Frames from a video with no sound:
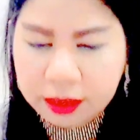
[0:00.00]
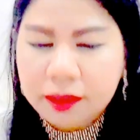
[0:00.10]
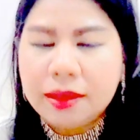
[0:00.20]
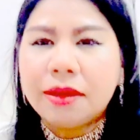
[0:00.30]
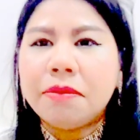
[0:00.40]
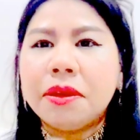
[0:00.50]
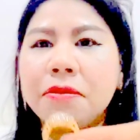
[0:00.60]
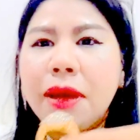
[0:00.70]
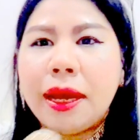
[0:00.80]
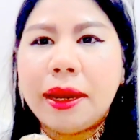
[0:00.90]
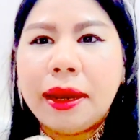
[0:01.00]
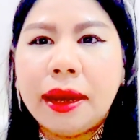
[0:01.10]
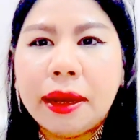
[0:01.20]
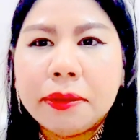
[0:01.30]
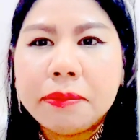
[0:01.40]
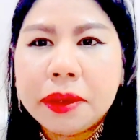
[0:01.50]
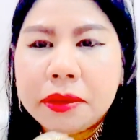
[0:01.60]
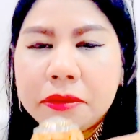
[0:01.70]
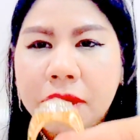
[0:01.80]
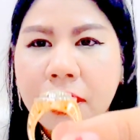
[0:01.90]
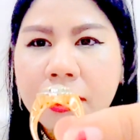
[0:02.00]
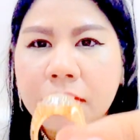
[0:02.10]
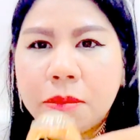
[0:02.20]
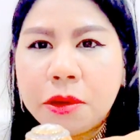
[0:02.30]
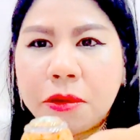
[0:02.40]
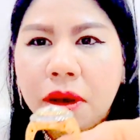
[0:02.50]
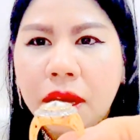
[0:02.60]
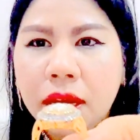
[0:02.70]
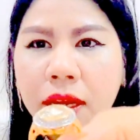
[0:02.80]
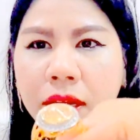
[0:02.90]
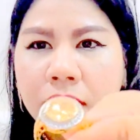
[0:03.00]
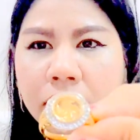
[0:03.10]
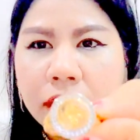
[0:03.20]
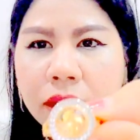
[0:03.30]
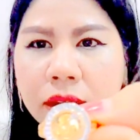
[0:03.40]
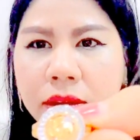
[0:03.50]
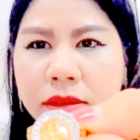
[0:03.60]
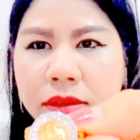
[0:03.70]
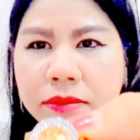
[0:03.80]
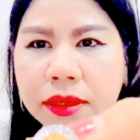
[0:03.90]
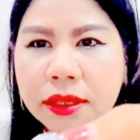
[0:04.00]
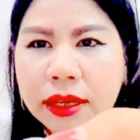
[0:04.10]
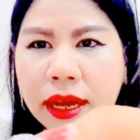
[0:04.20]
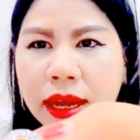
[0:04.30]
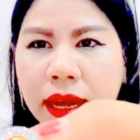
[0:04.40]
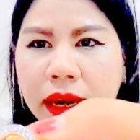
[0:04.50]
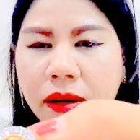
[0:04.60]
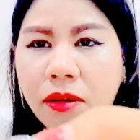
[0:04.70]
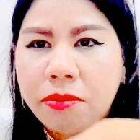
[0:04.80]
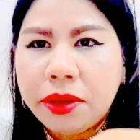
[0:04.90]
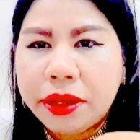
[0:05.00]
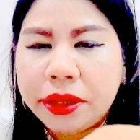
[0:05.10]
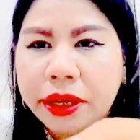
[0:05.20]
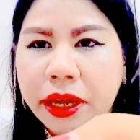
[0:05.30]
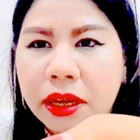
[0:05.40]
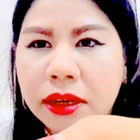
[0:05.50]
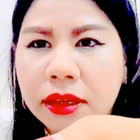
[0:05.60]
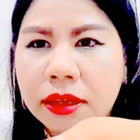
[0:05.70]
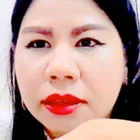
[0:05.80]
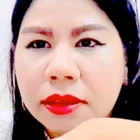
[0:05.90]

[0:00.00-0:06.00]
อันนี้ก็เป็นแหวนนะคะ เป็นแหวนเสริมดวง ก็จะเป็นกังหันล้อมเพชรนะคะ อันนี้